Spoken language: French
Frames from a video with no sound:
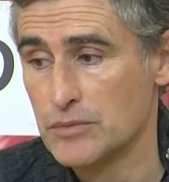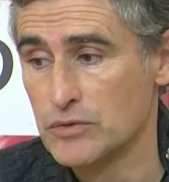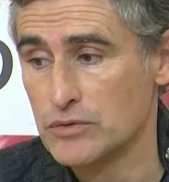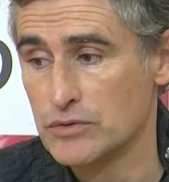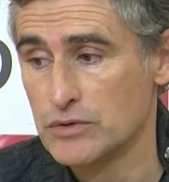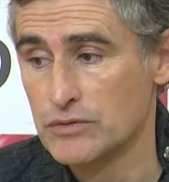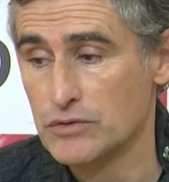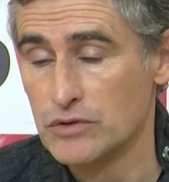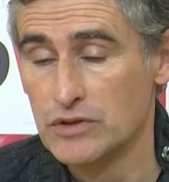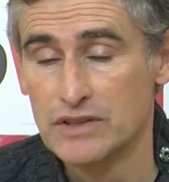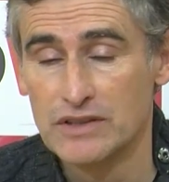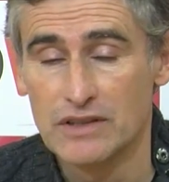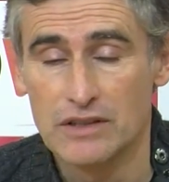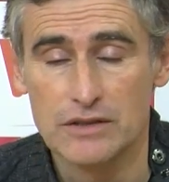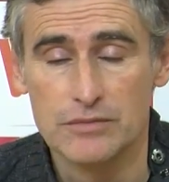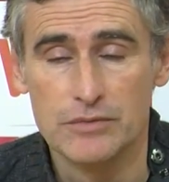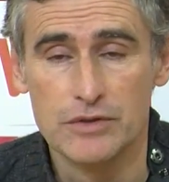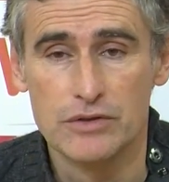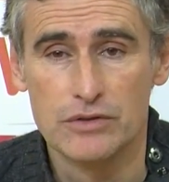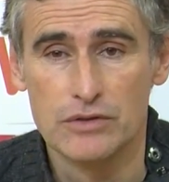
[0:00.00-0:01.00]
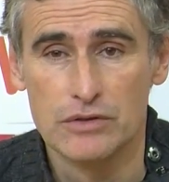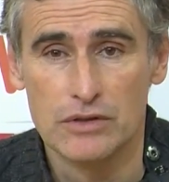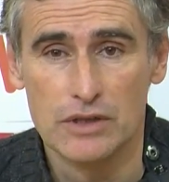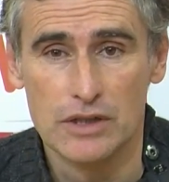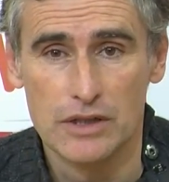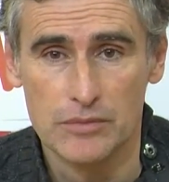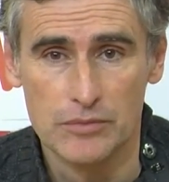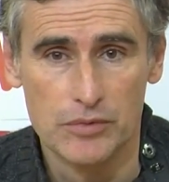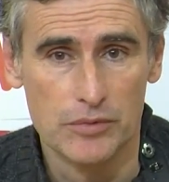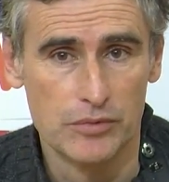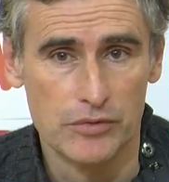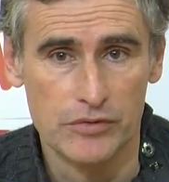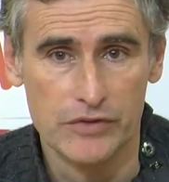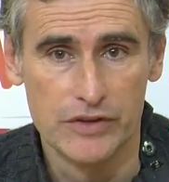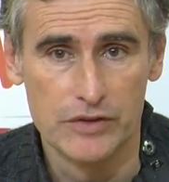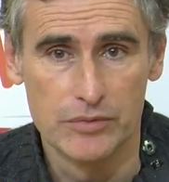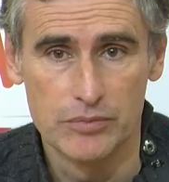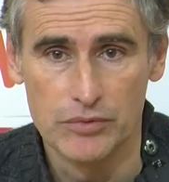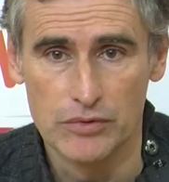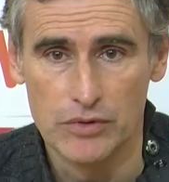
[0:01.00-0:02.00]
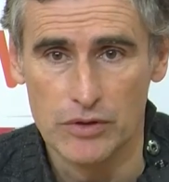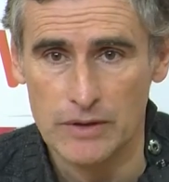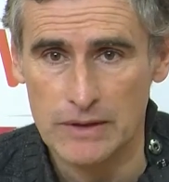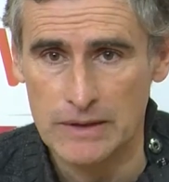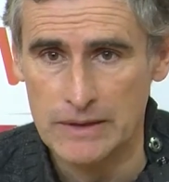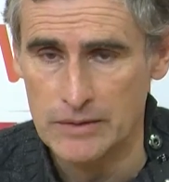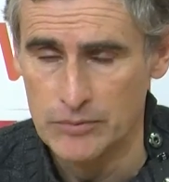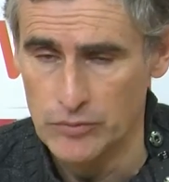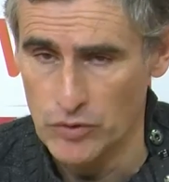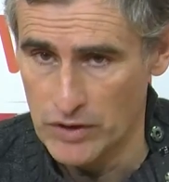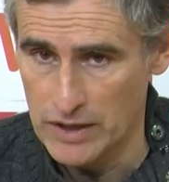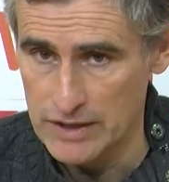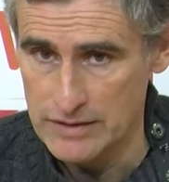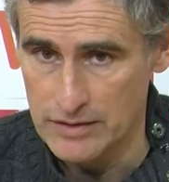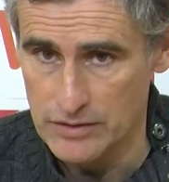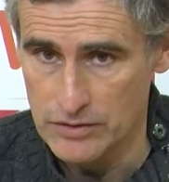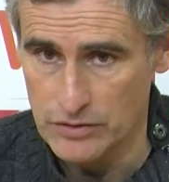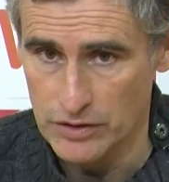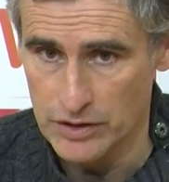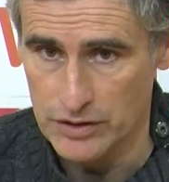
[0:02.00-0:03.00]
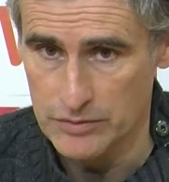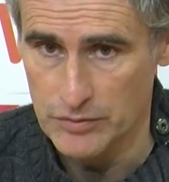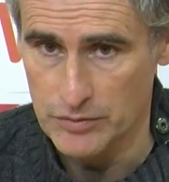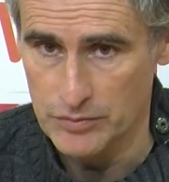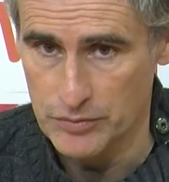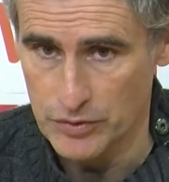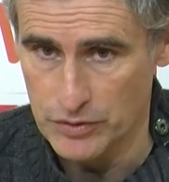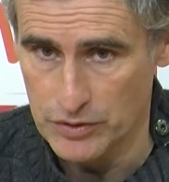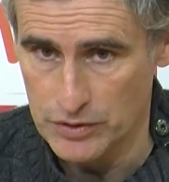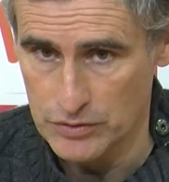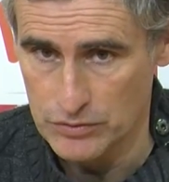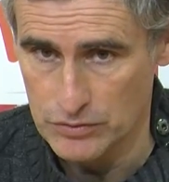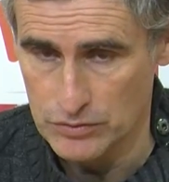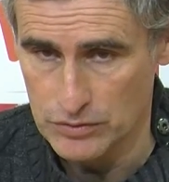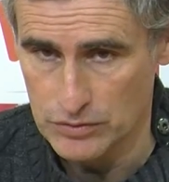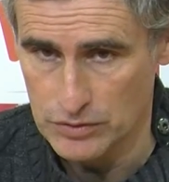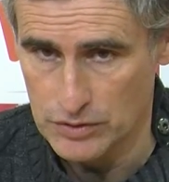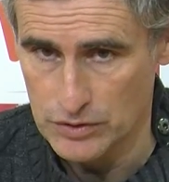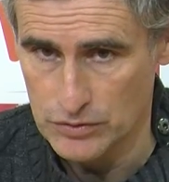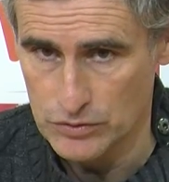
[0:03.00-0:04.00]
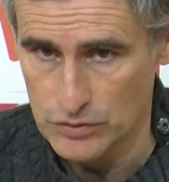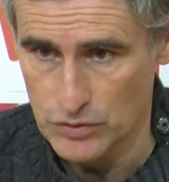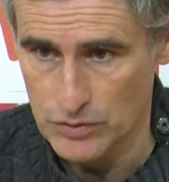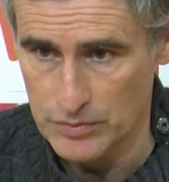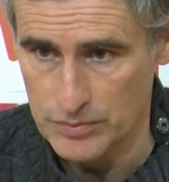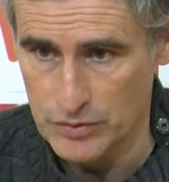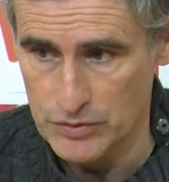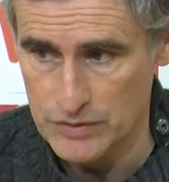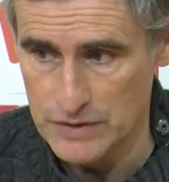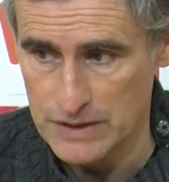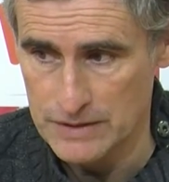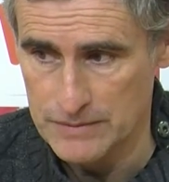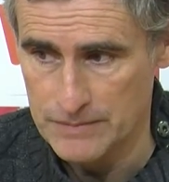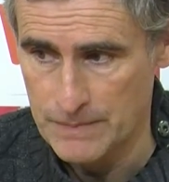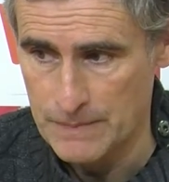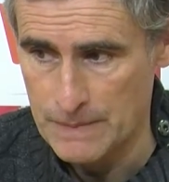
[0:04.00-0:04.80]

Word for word: au niveau des transmissions, aller un peu plus vite pour, casser ce rythme un peu qu'ils nous, ont imposé.